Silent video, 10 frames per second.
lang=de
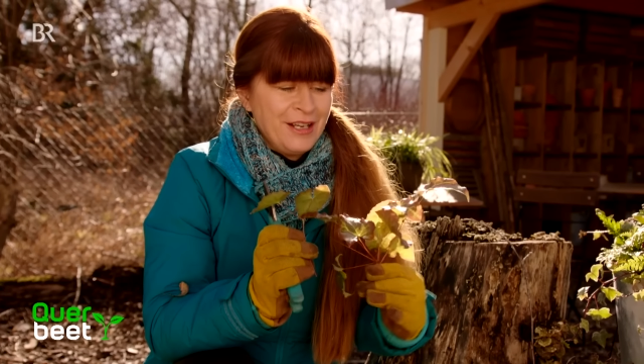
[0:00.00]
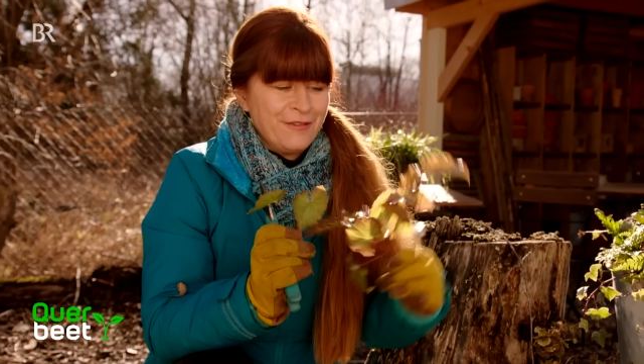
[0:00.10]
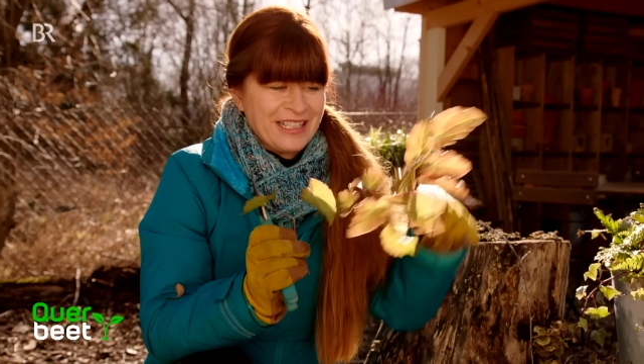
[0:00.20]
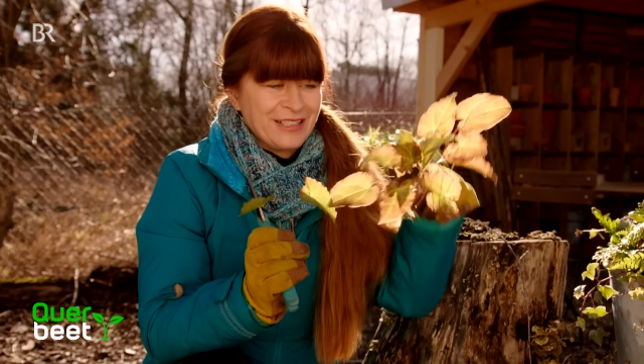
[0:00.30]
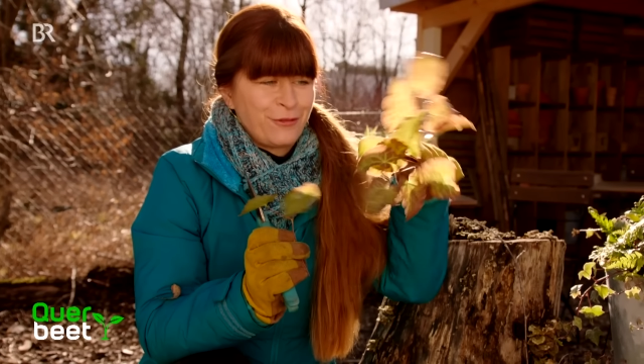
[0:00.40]

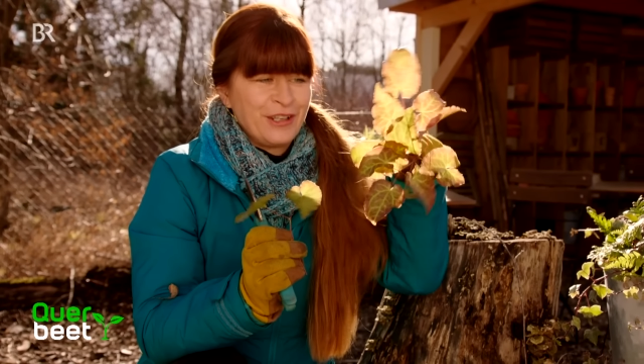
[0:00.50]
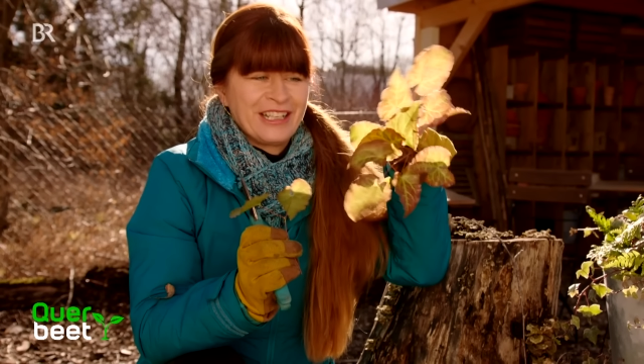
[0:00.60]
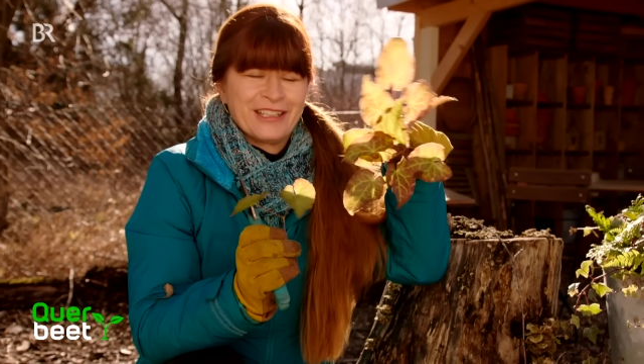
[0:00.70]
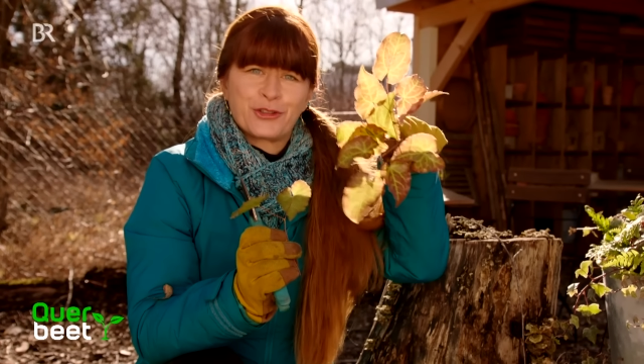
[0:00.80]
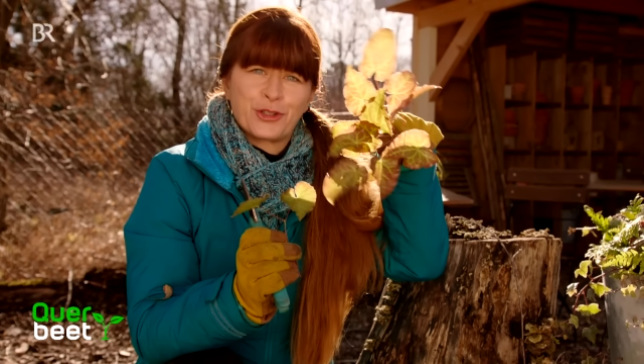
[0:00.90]
weil das finde
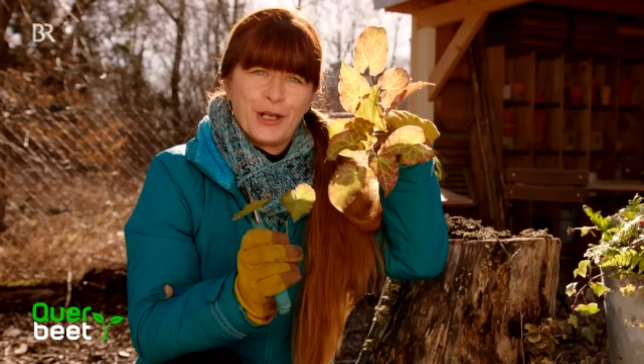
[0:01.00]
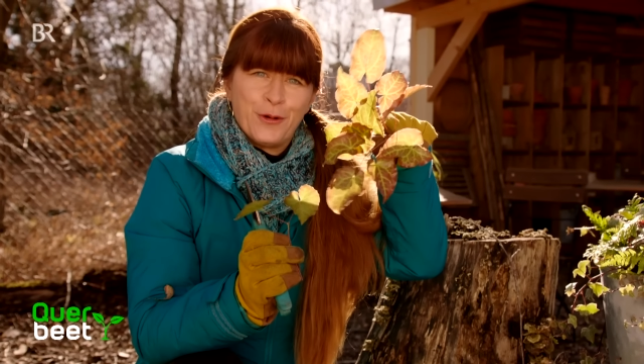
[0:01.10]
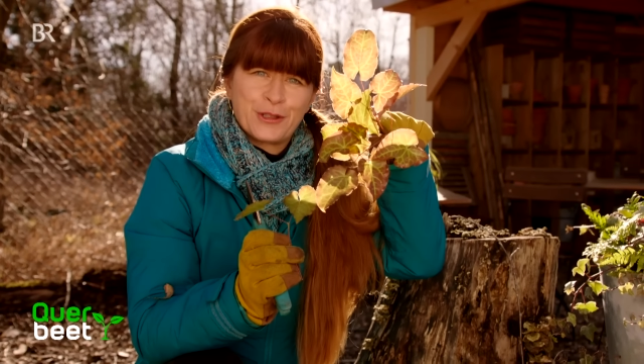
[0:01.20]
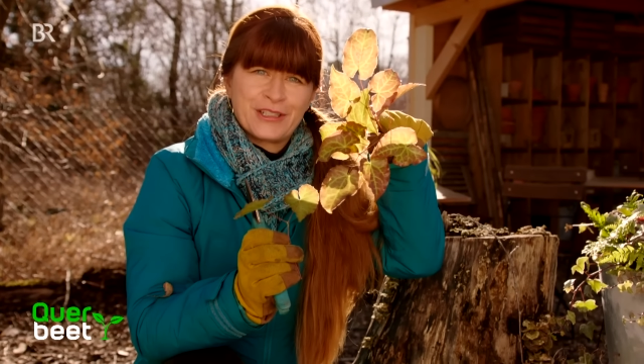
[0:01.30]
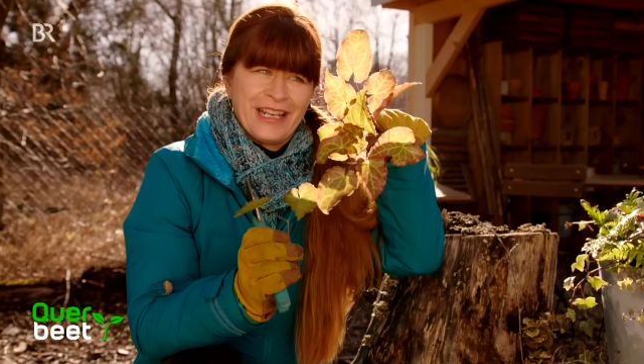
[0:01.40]
ich ist schon
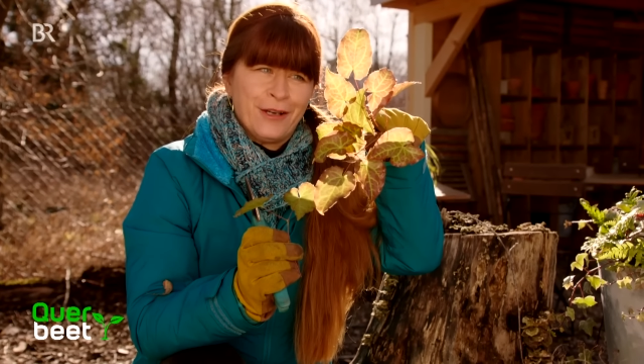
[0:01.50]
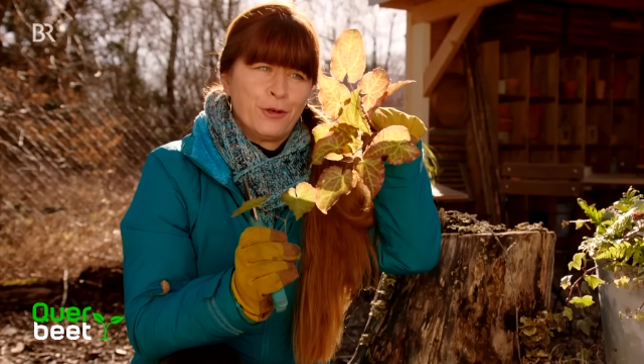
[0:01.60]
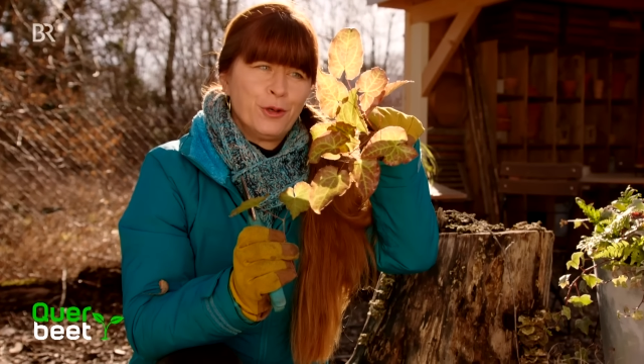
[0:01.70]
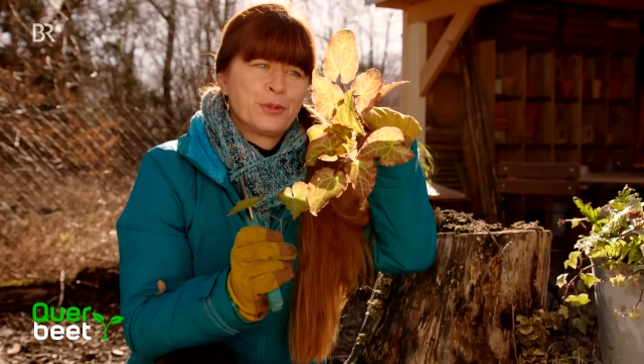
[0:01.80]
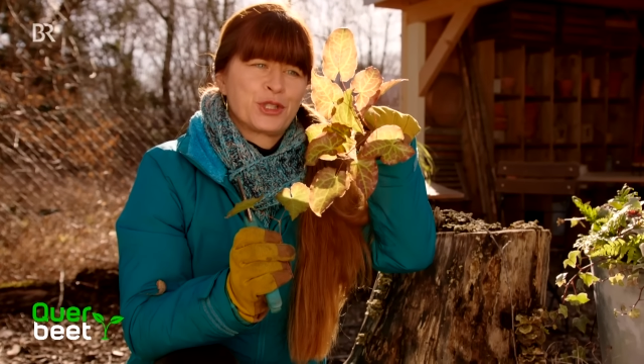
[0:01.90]
auch
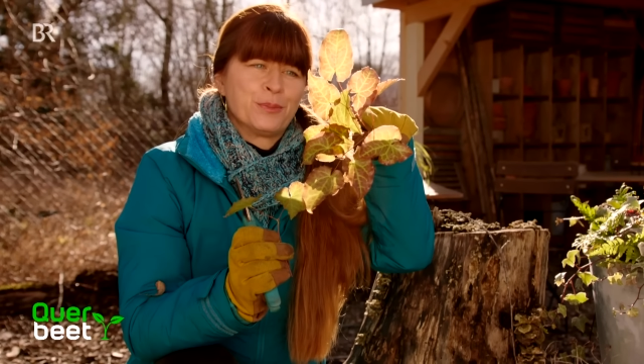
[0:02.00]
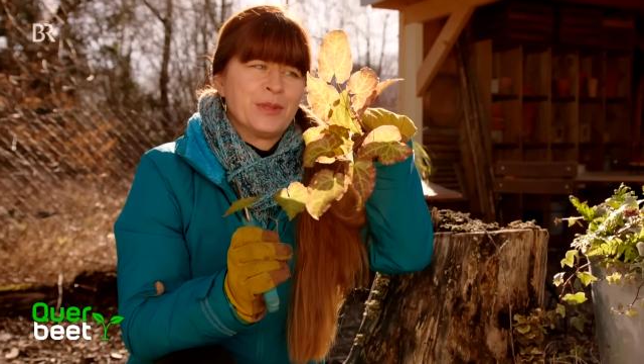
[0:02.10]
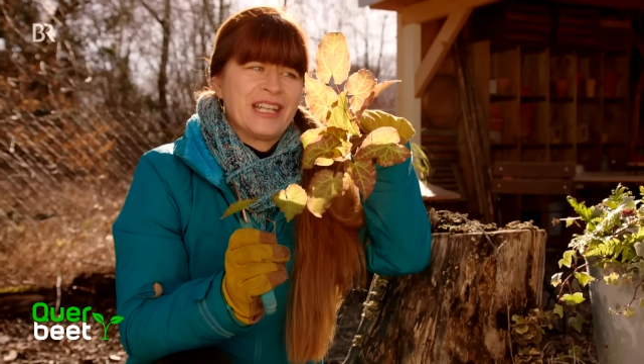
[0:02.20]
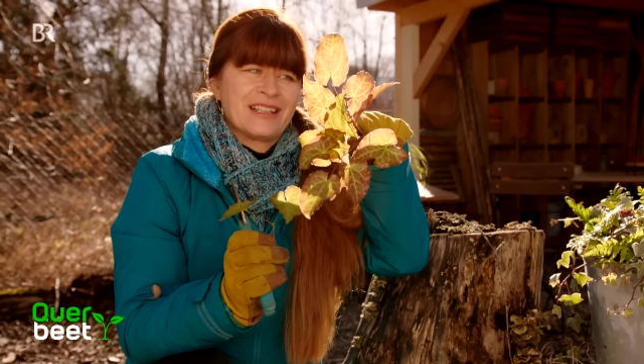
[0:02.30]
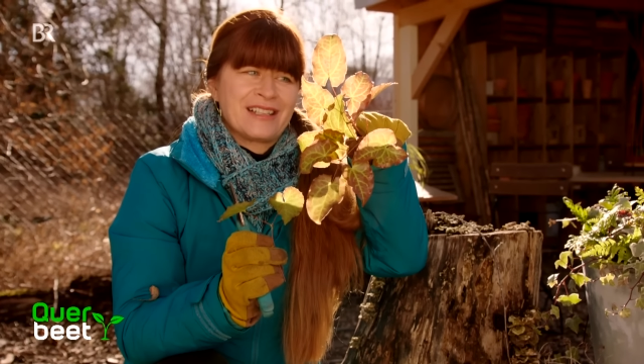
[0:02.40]
sehr hübsch
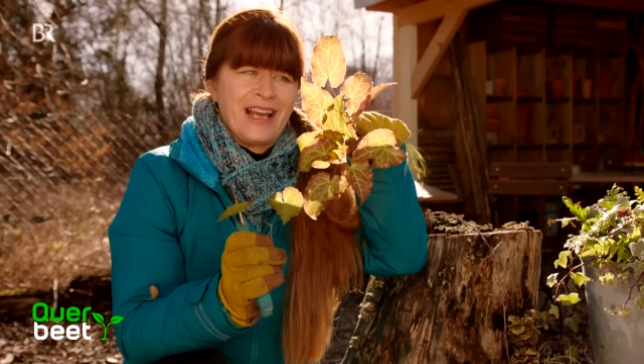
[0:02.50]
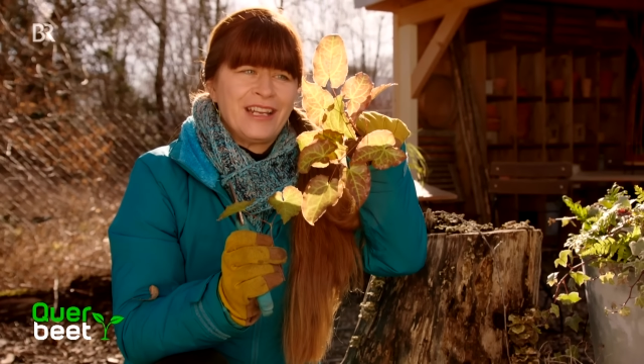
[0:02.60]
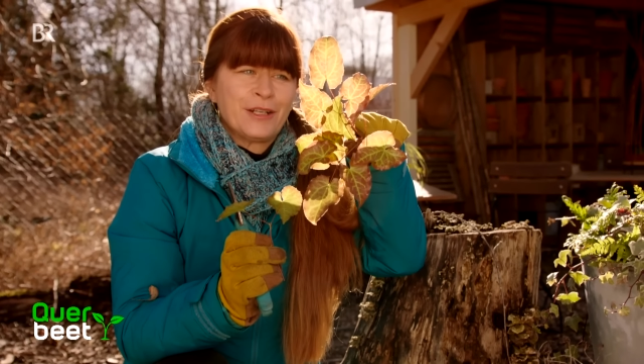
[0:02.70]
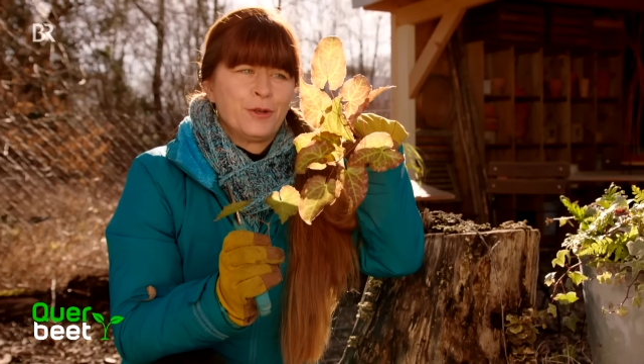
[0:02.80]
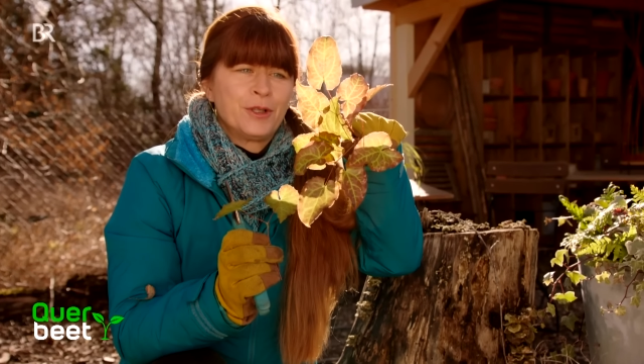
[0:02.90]
mit der
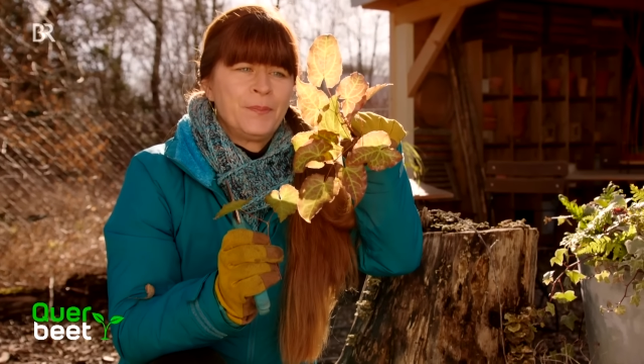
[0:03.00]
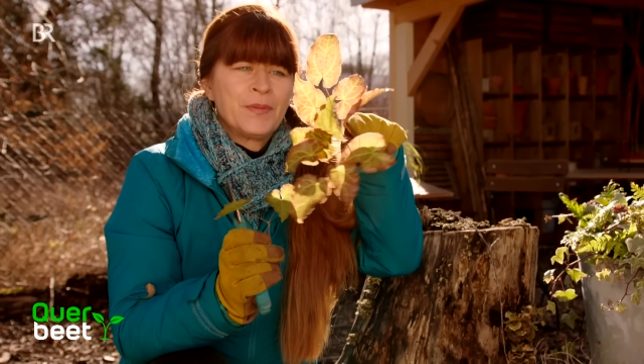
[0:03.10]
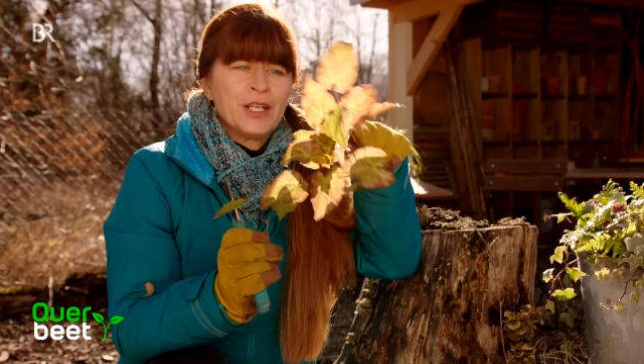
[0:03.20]
Zeichnung